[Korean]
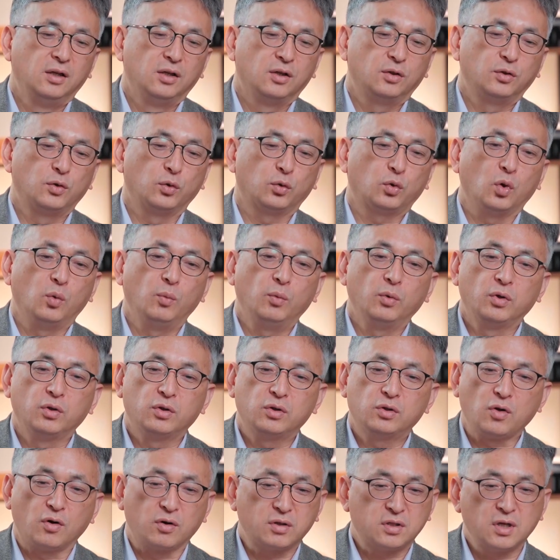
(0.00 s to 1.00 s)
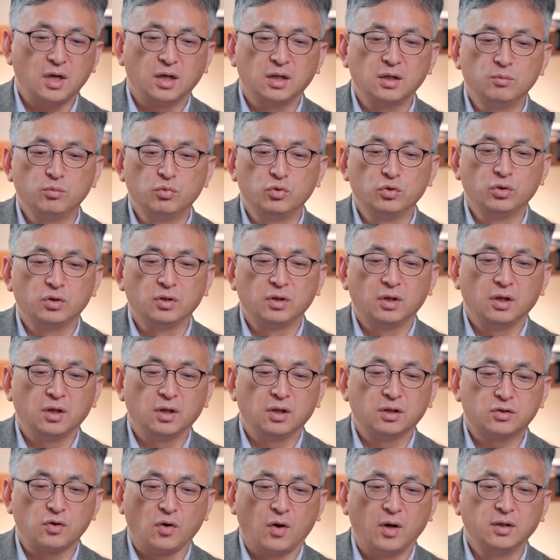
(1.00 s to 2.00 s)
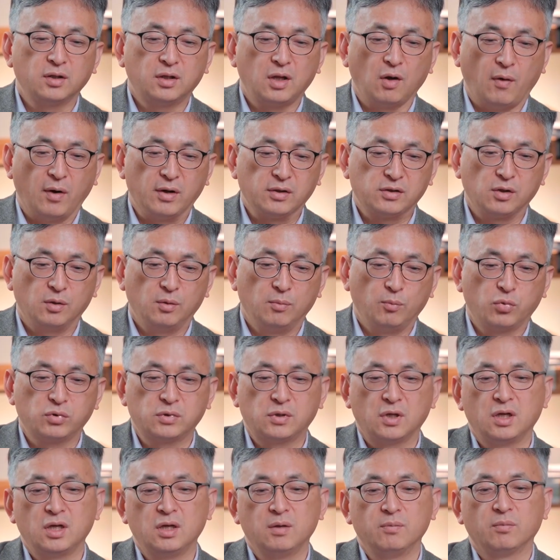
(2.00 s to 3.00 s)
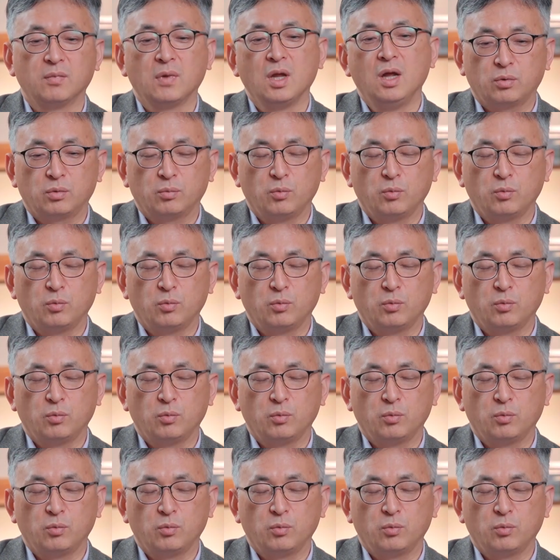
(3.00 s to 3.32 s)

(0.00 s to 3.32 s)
그리고 또 적지 않은 분들이 저한테 와서 목사님,